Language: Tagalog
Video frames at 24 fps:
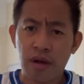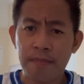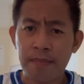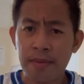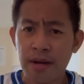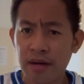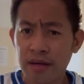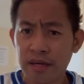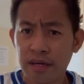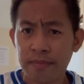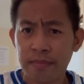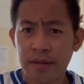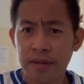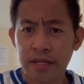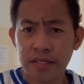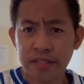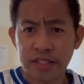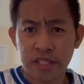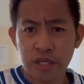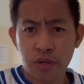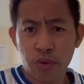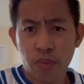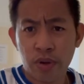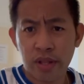uh, mga
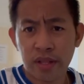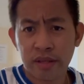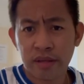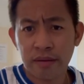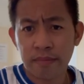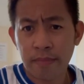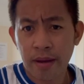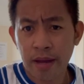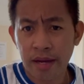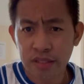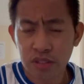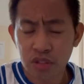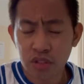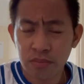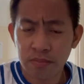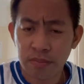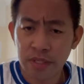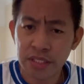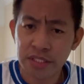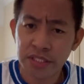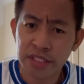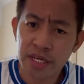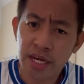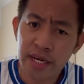kamasi, welcome back to
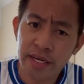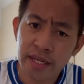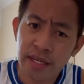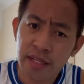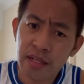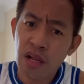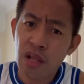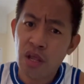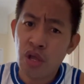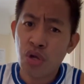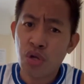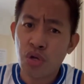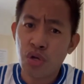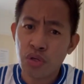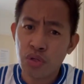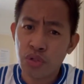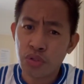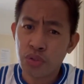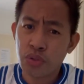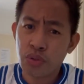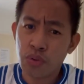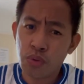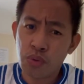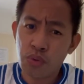my channel.
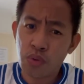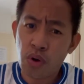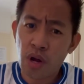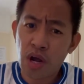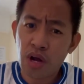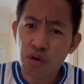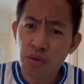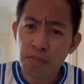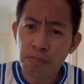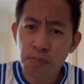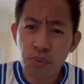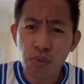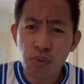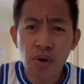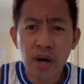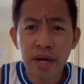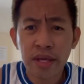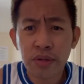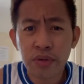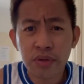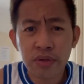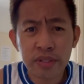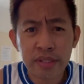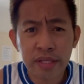So ako po
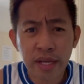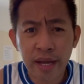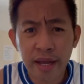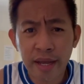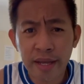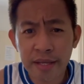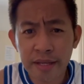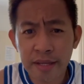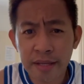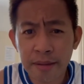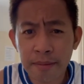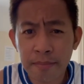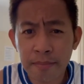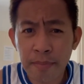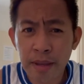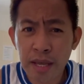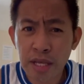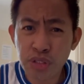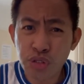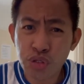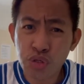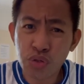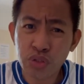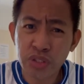ngayon ay
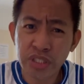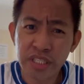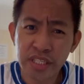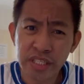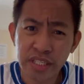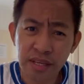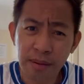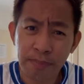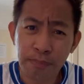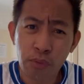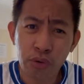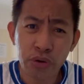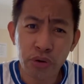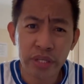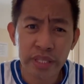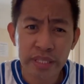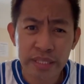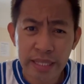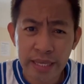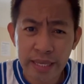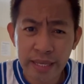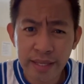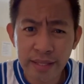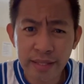medyo
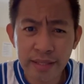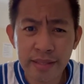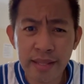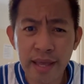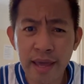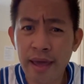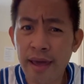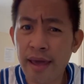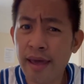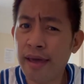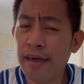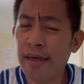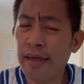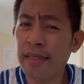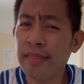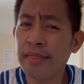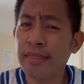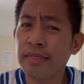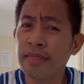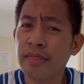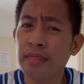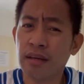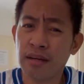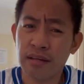disappointed
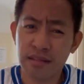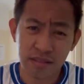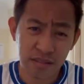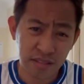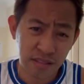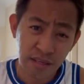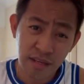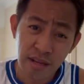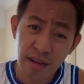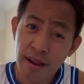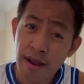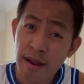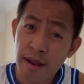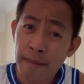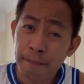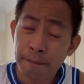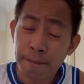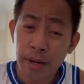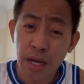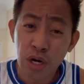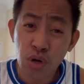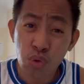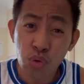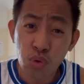and
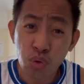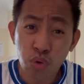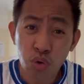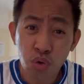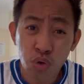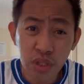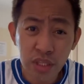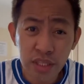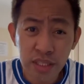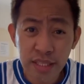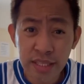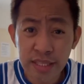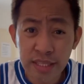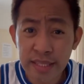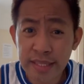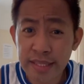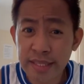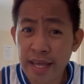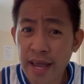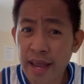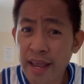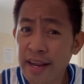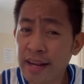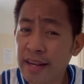malungkot
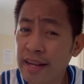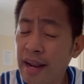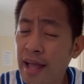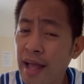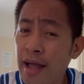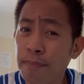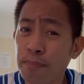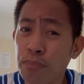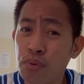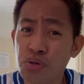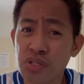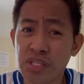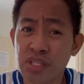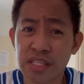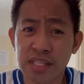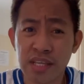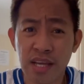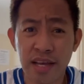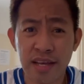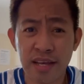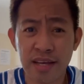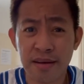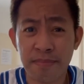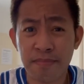dahil nga po
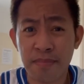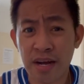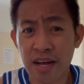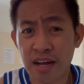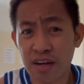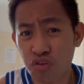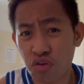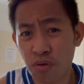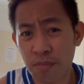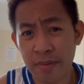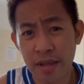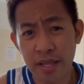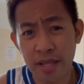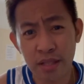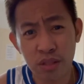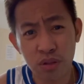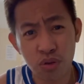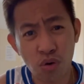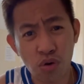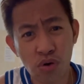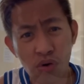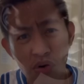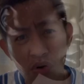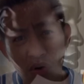sa eh, mga
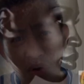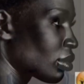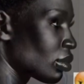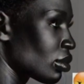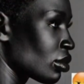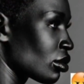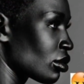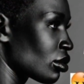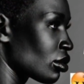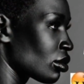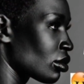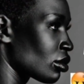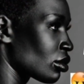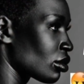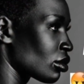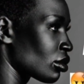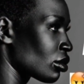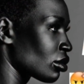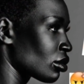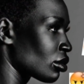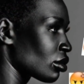komento ng